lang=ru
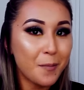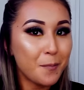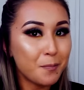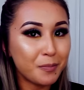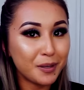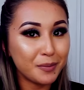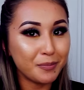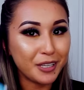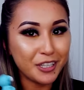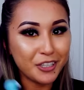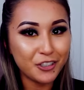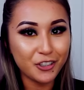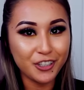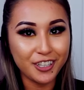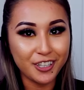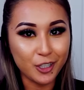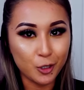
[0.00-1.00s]

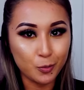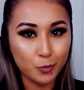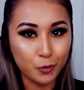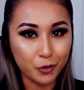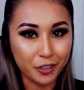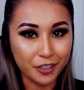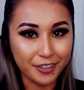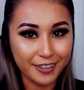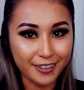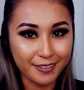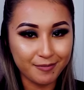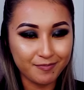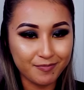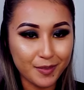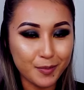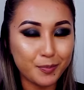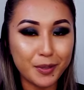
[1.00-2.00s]
поменьше ешь бургеры,
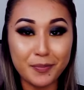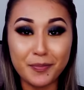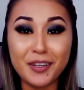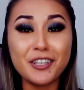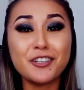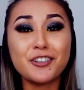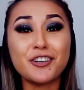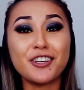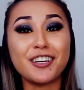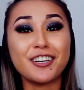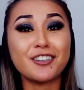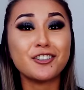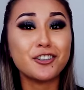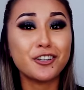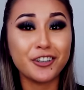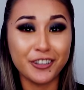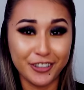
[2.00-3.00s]
поменьше
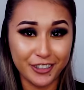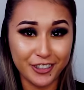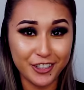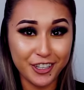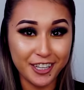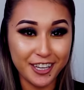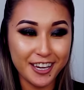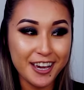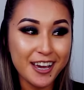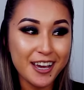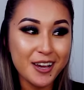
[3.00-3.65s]
ешь крылышки,